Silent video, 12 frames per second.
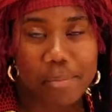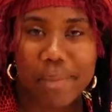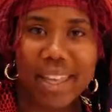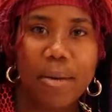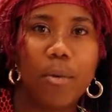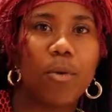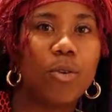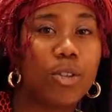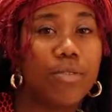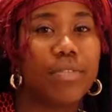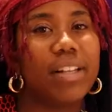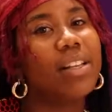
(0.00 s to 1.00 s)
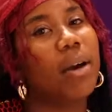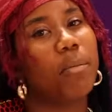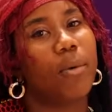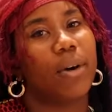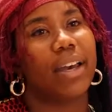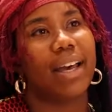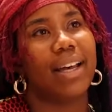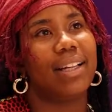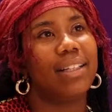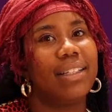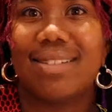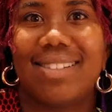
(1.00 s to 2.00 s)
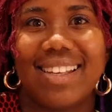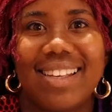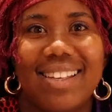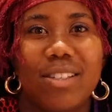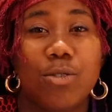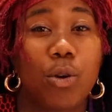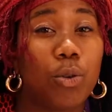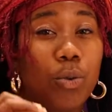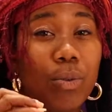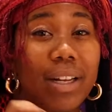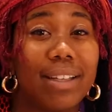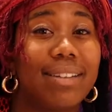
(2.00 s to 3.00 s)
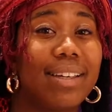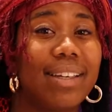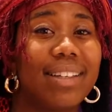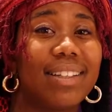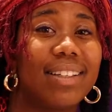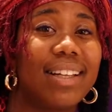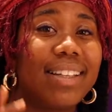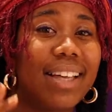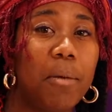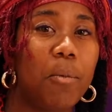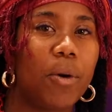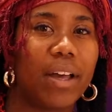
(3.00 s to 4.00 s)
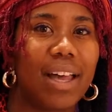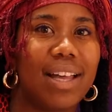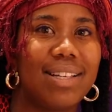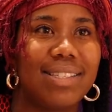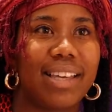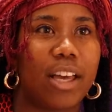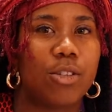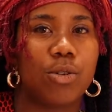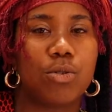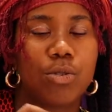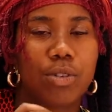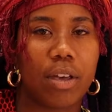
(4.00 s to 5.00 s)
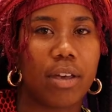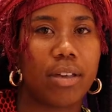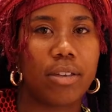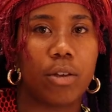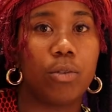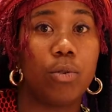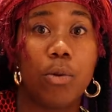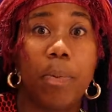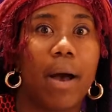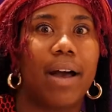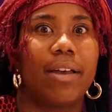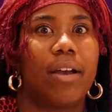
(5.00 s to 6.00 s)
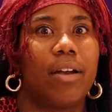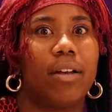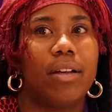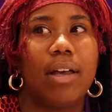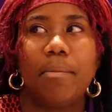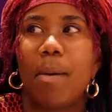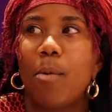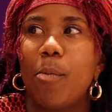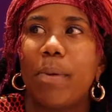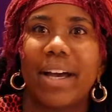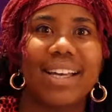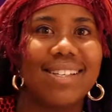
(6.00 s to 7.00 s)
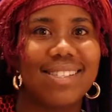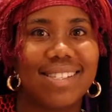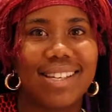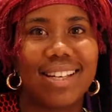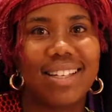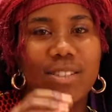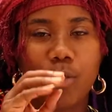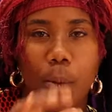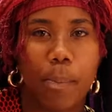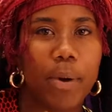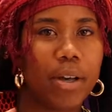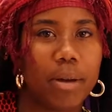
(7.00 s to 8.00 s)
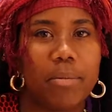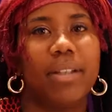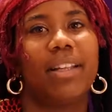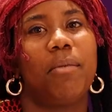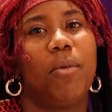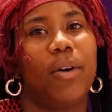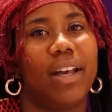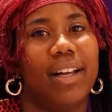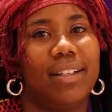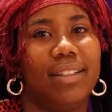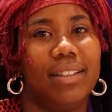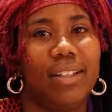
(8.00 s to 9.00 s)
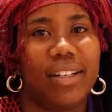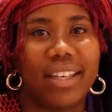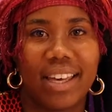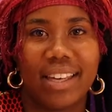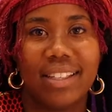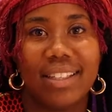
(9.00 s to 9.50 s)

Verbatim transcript: mais il n'y a aucune ville comme Montréal. C'est surtout l'été. L'été à Montréal, c'est quelque chose qu'il n'y a nulle part ailleurs. Même au Brésil, ils sont pas comme l'été à Montréal, OK?